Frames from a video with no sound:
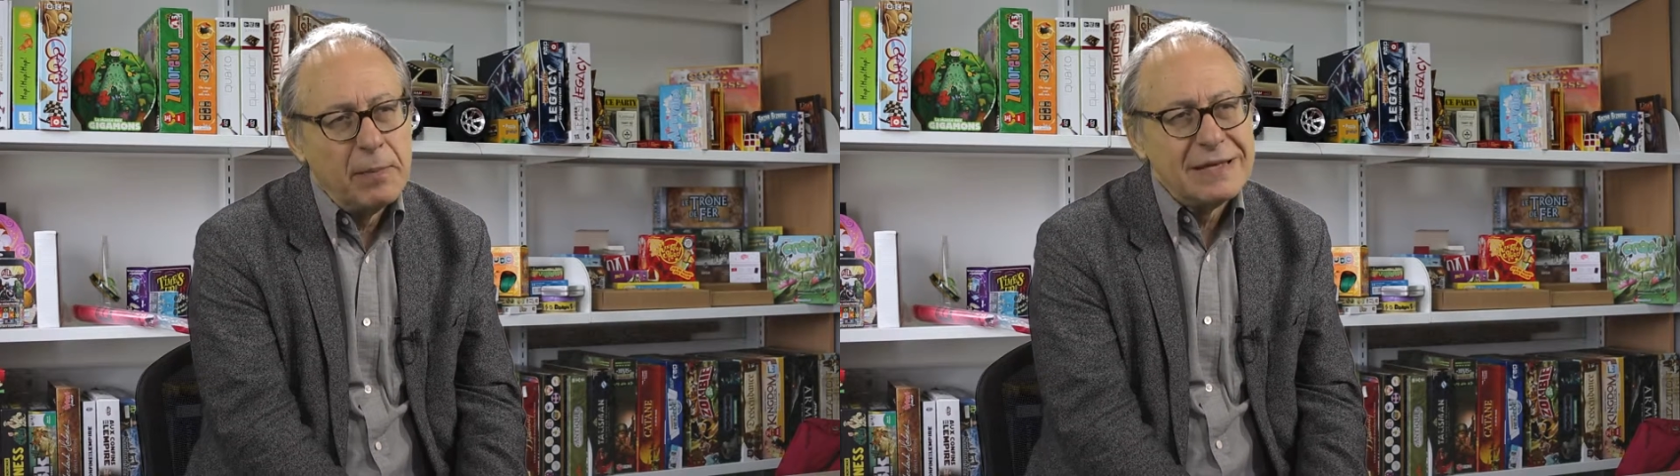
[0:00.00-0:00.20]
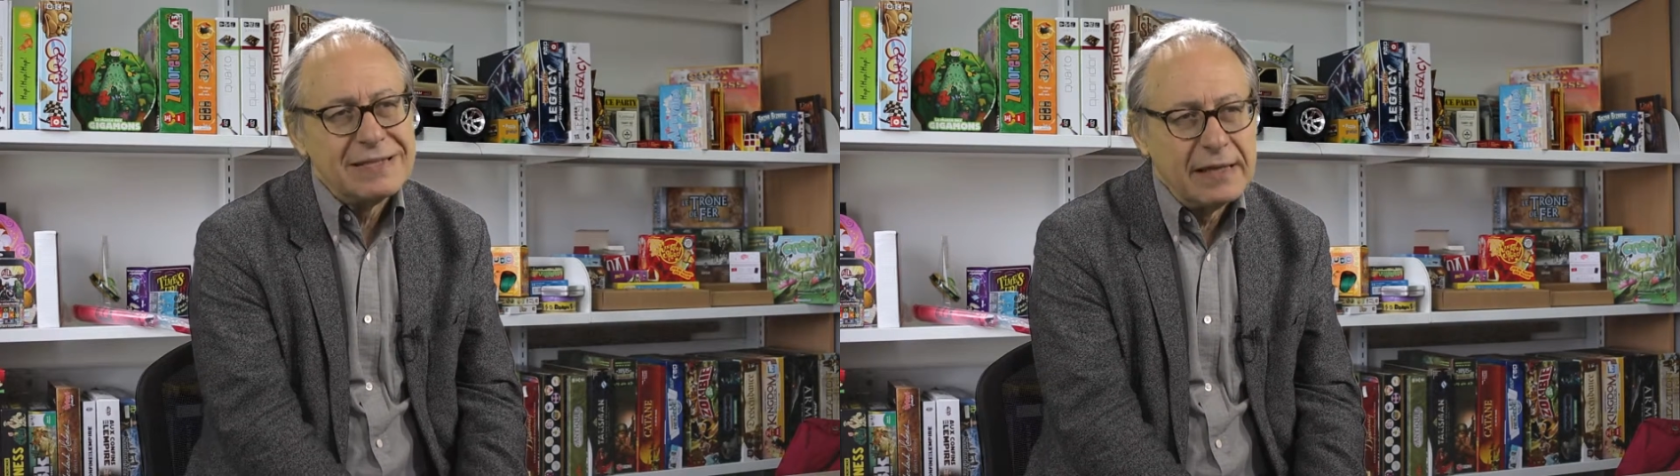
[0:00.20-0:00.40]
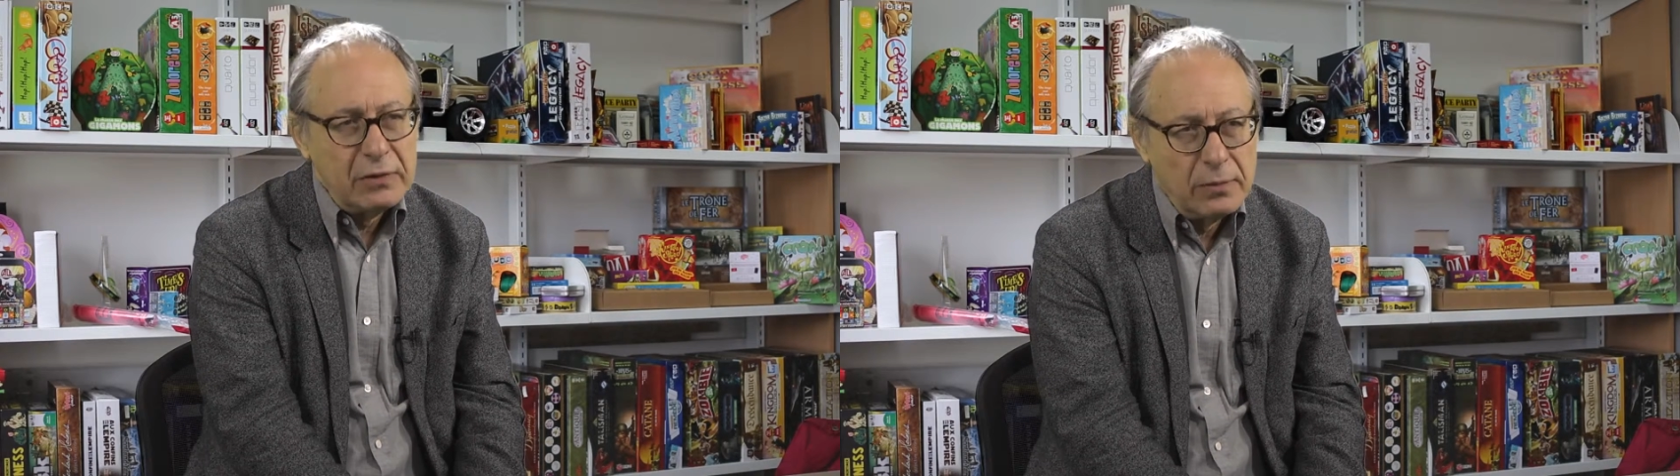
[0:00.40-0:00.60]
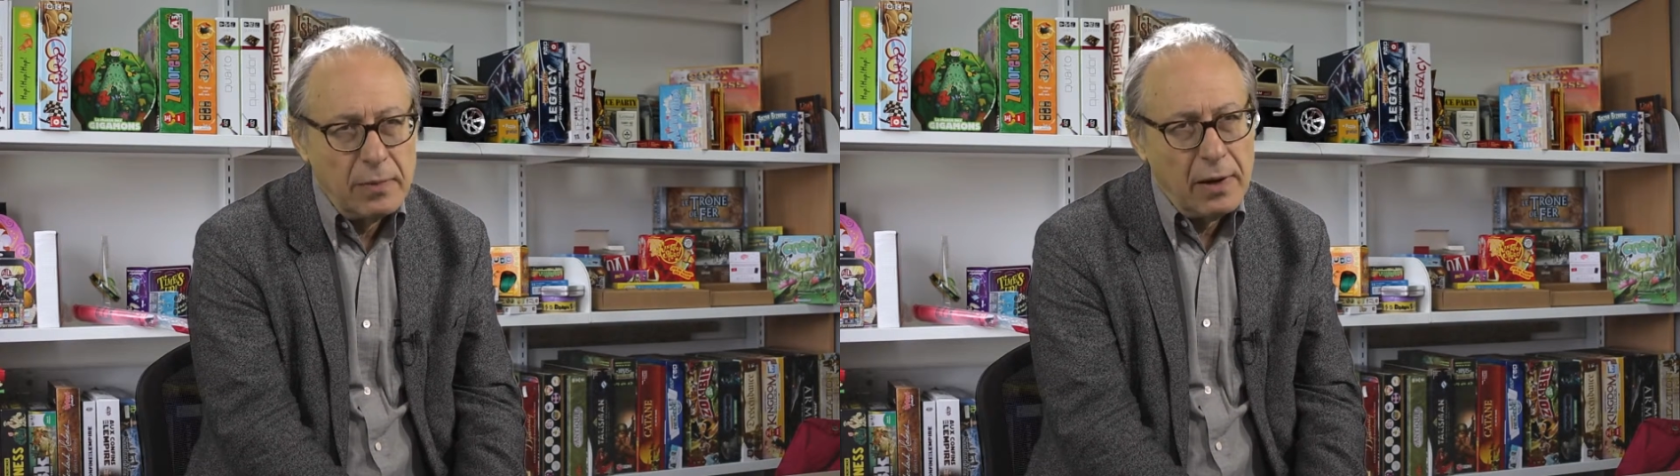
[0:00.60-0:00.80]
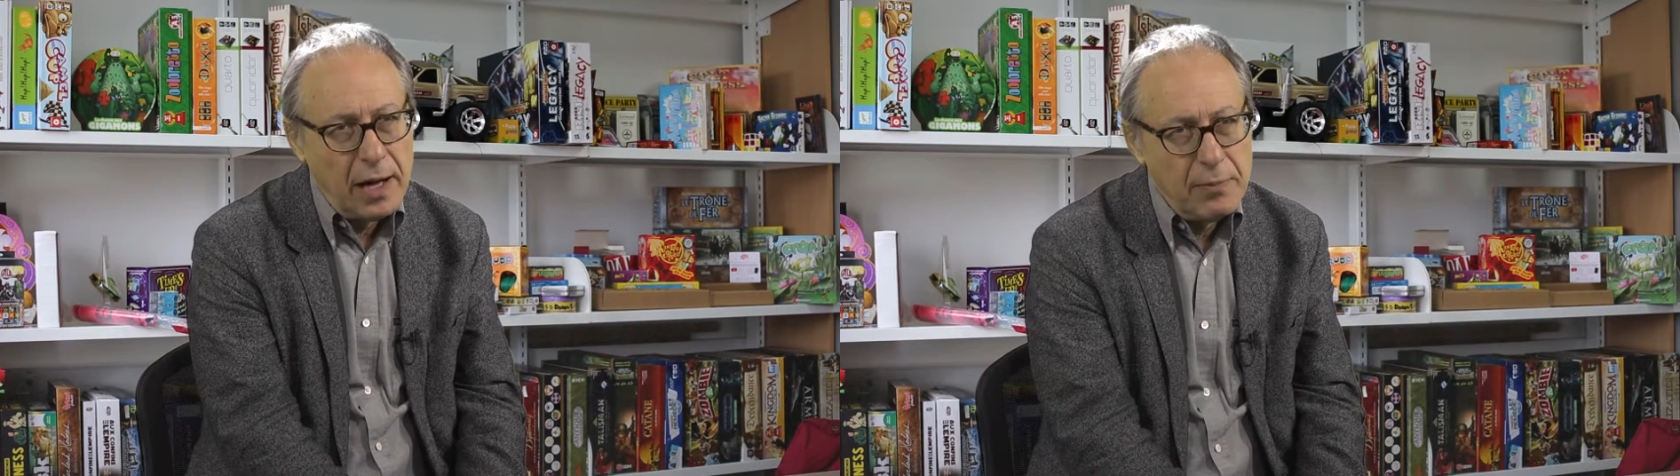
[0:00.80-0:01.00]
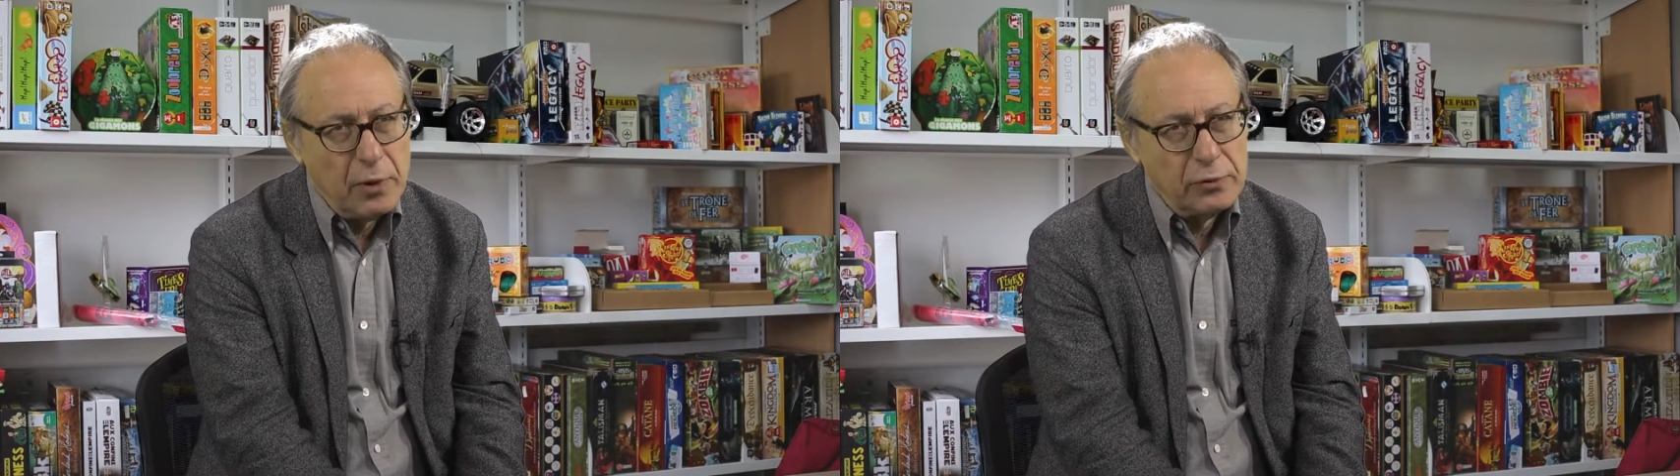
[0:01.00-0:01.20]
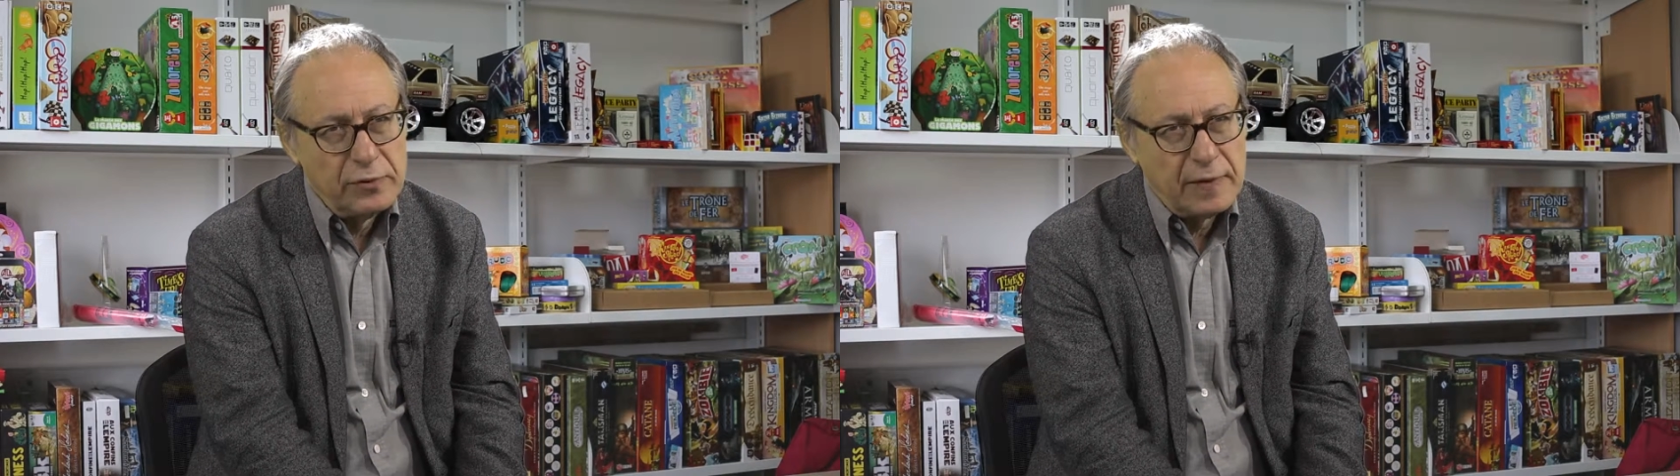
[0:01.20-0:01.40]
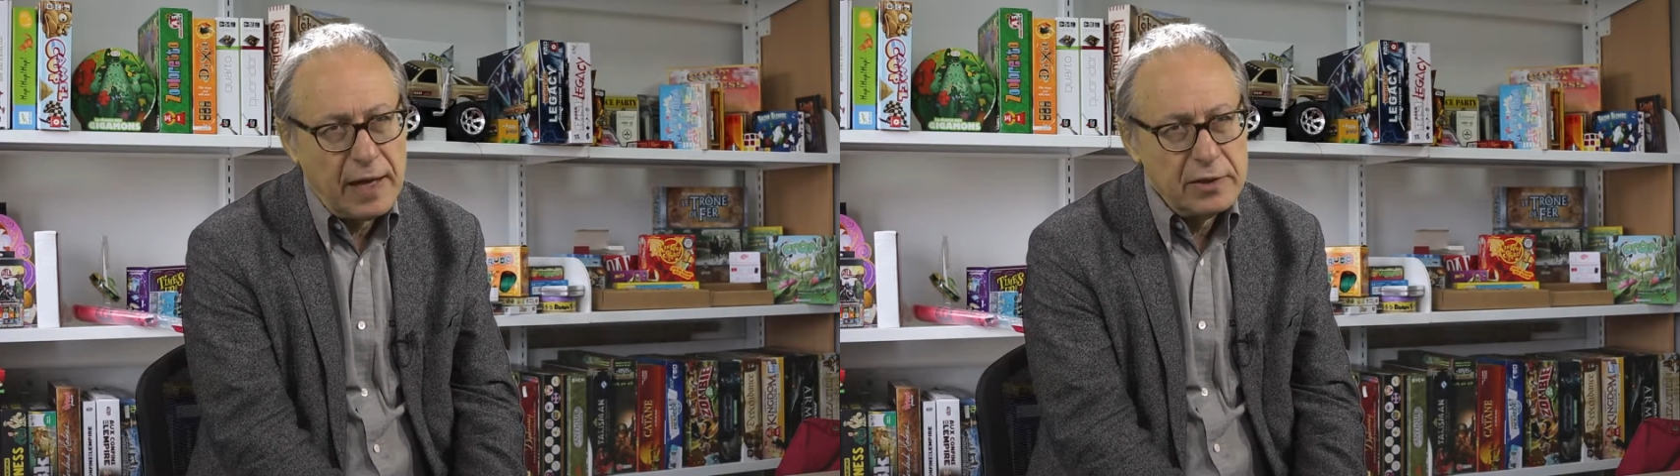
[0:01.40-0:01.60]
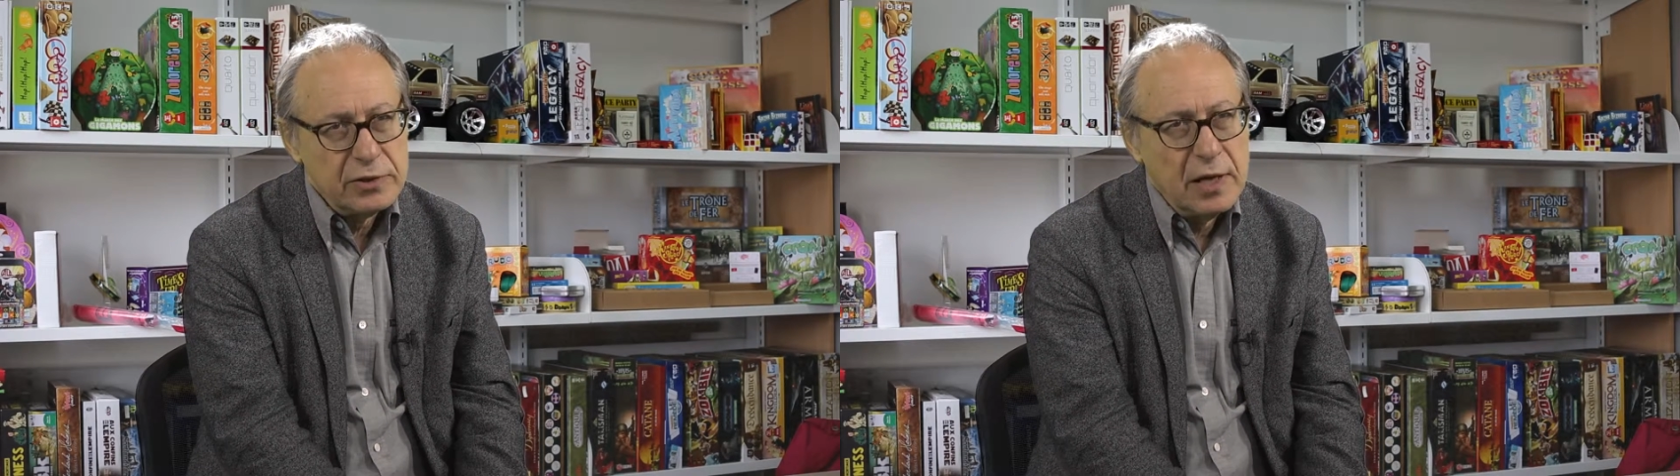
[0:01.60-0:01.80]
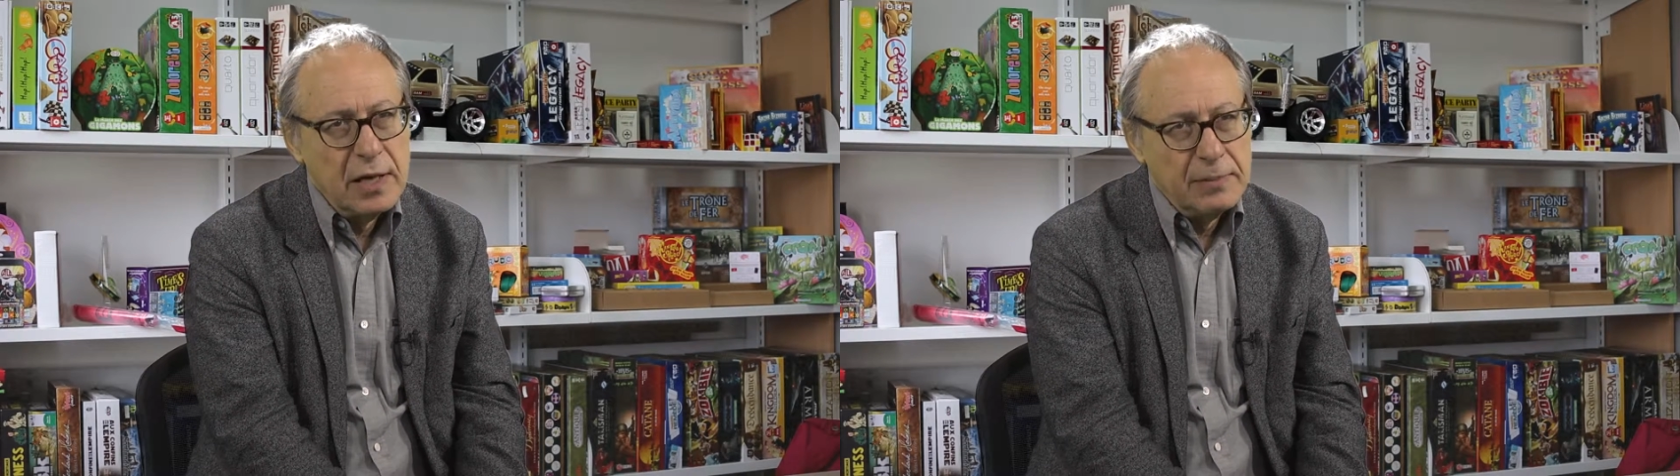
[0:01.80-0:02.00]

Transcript: pas strictement un rapport de stage,